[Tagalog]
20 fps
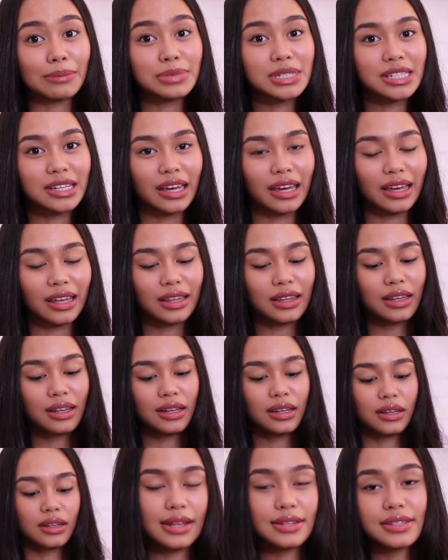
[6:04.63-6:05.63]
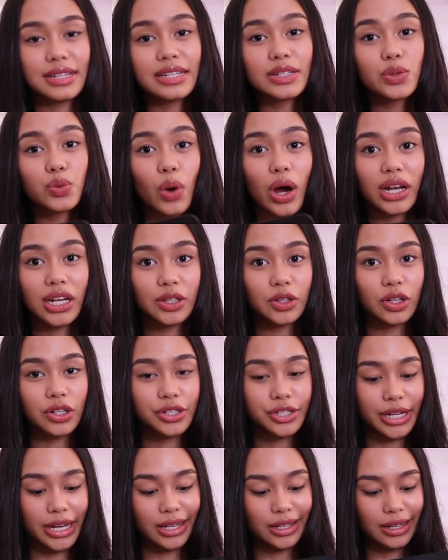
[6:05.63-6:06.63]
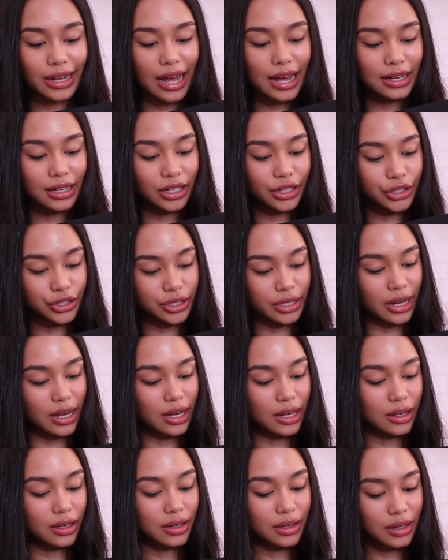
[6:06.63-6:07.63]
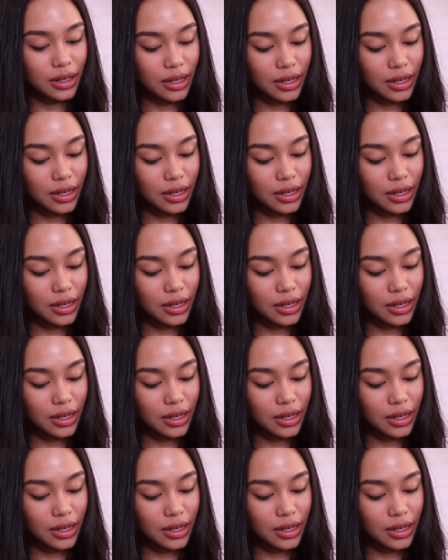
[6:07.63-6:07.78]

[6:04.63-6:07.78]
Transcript: lambskin. And since wallet on chain nga lang siya,